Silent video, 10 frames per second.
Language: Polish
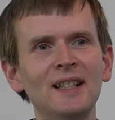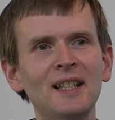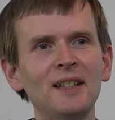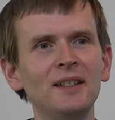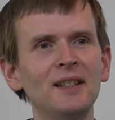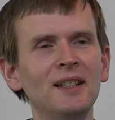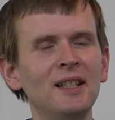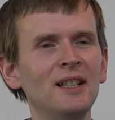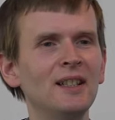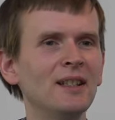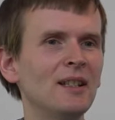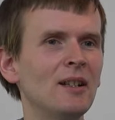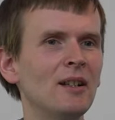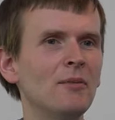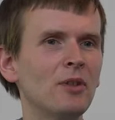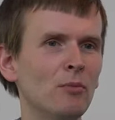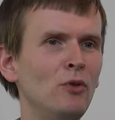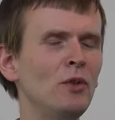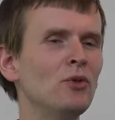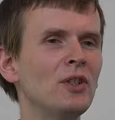kiedy
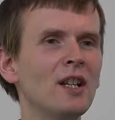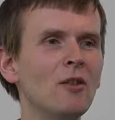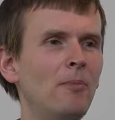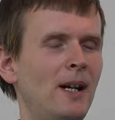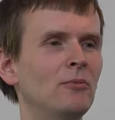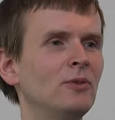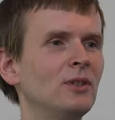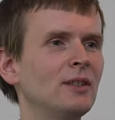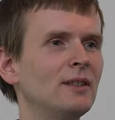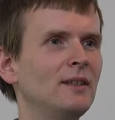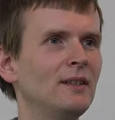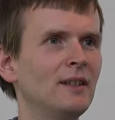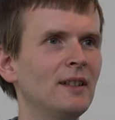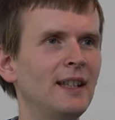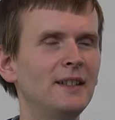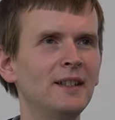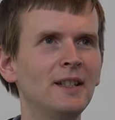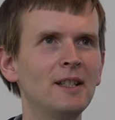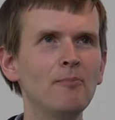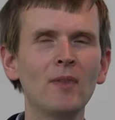przemówił do niego Pan Bóg,
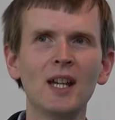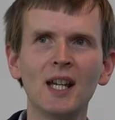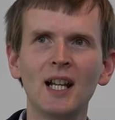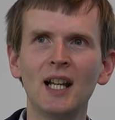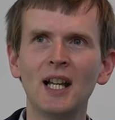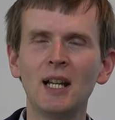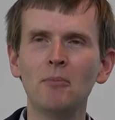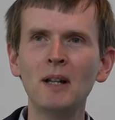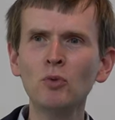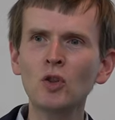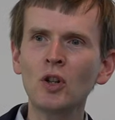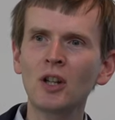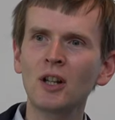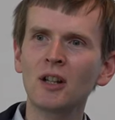kiedy Pan Bóg